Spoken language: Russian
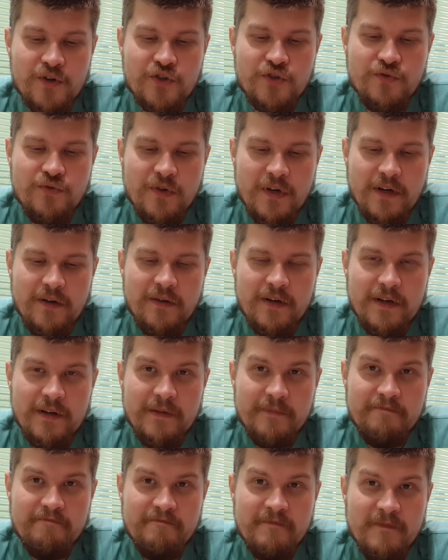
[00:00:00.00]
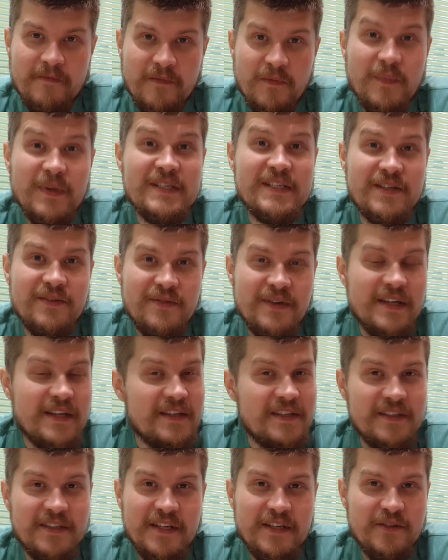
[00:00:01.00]
Жукова в Москве
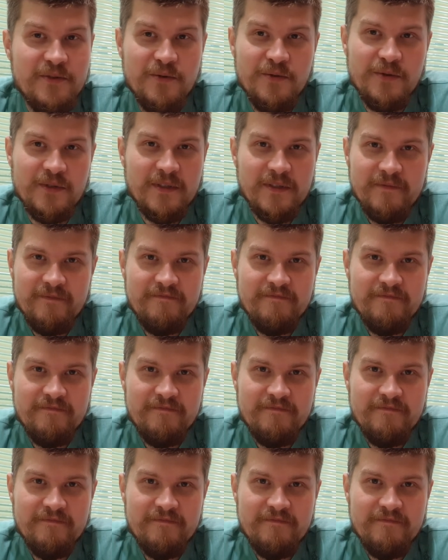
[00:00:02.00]
не найдут.